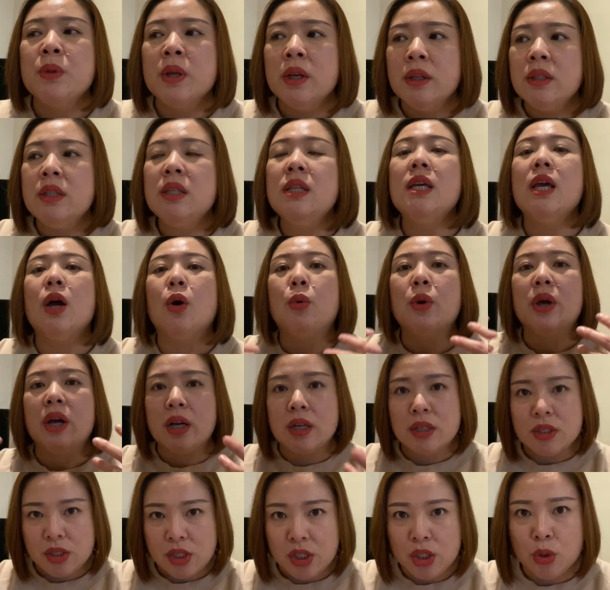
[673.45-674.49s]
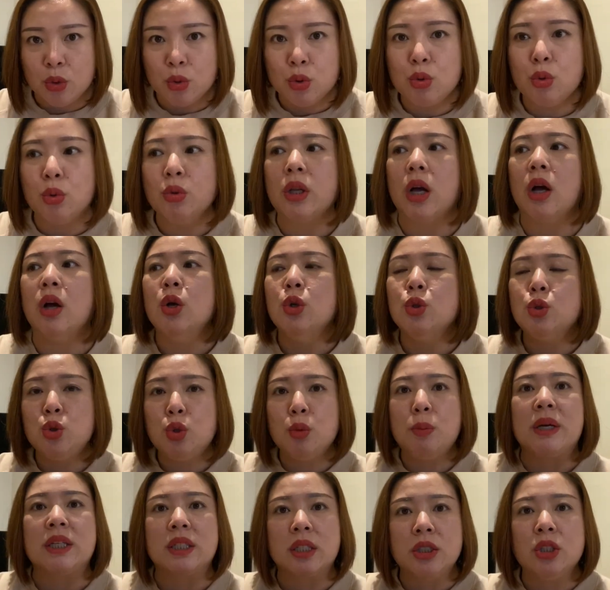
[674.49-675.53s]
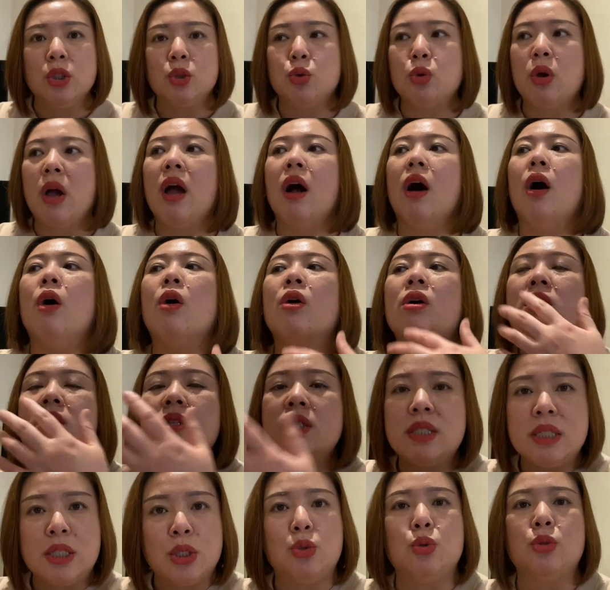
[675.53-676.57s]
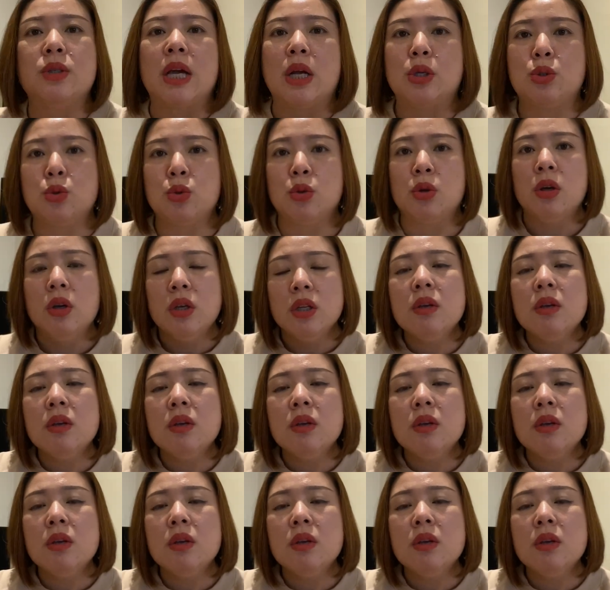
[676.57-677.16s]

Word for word: 你也会很轻松的去把这个兴趣爱好继续下去。